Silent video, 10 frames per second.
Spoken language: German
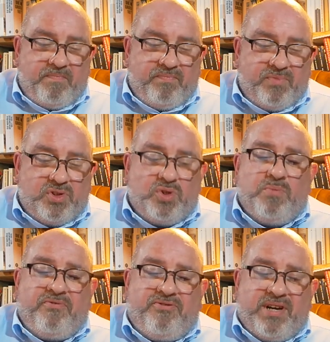
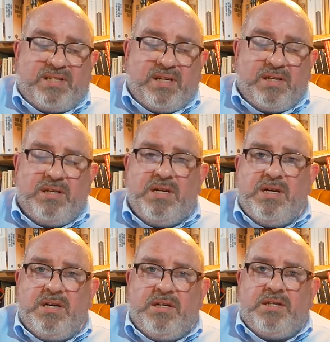Sumpfwasser
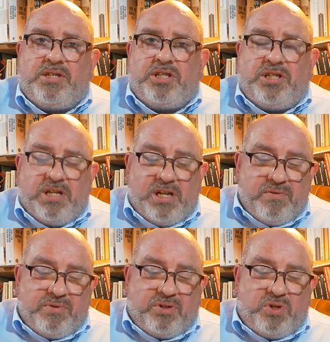ist still
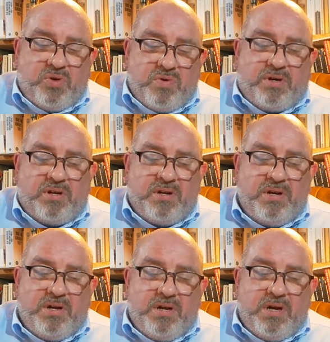und dunkel,
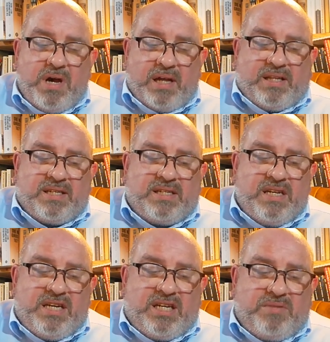hat das
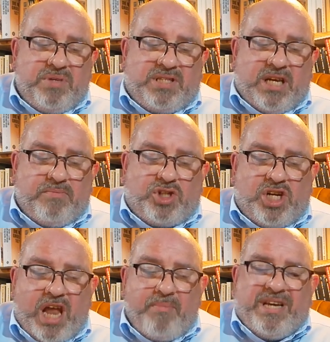Licht mit seinem
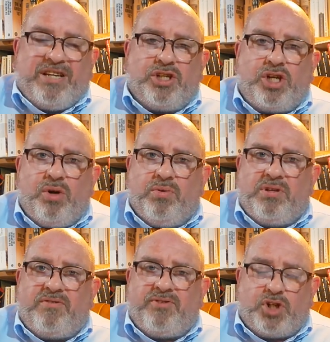schlammigen
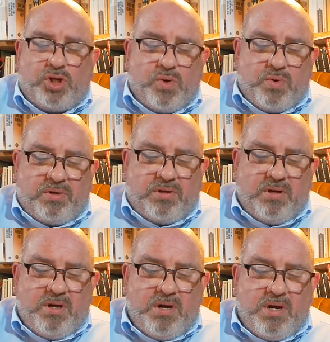Schlund verschluckt.
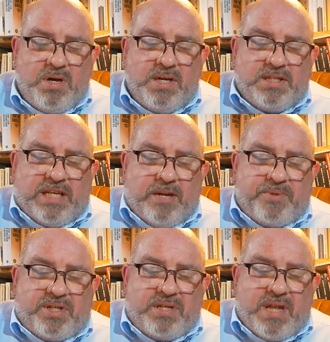
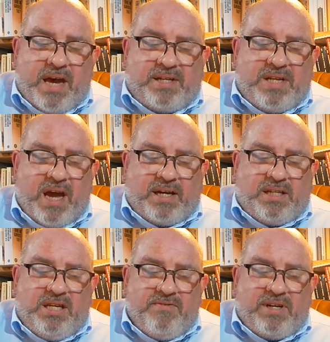Selbst
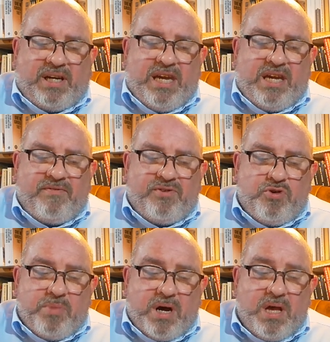nachtaktive
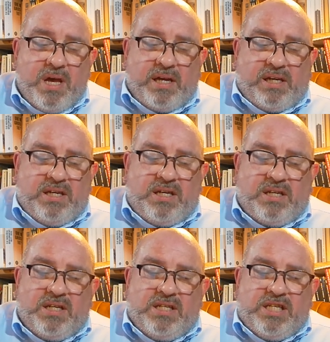Regenwürmer kriechen
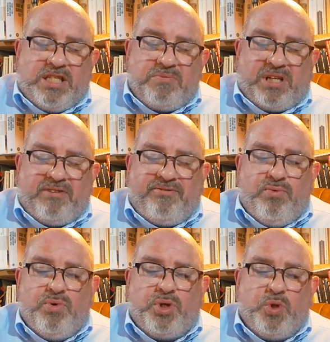in diesem
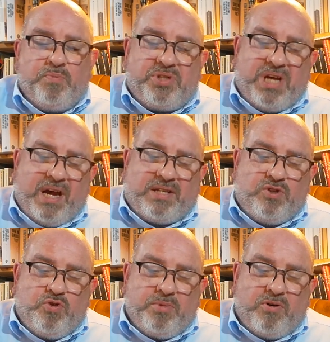Refugium
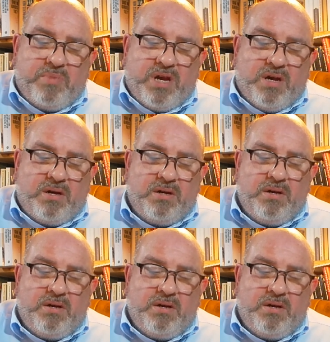tagsüber umher.